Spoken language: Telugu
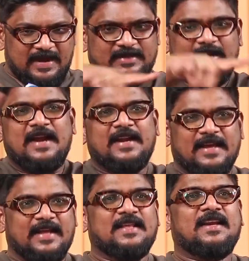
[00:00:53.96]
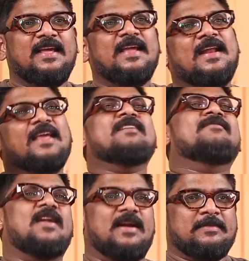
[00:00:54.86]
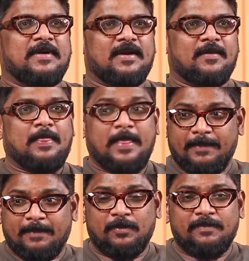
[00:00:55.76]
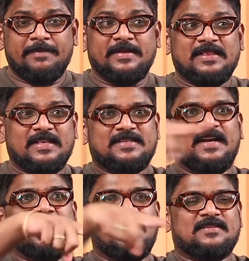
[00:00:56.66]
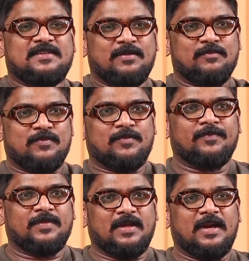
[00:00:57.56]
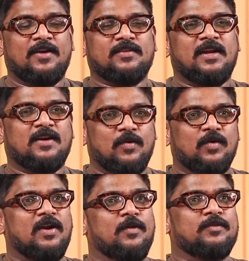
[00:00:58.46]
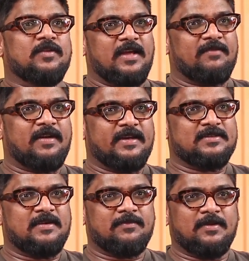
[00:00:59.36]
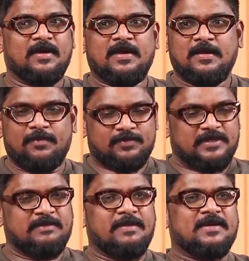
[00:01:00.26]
అట్లాంటి కథని ఈయనకి ఇవ్వరు అనమాట ఇప్పుడు మేము ఇంత సెట్ వేస్తున్నాము రెండు వందల కోట్లు అవుతున్నాయి ఫర్ ఎగ్జాంపుల్ సినిమా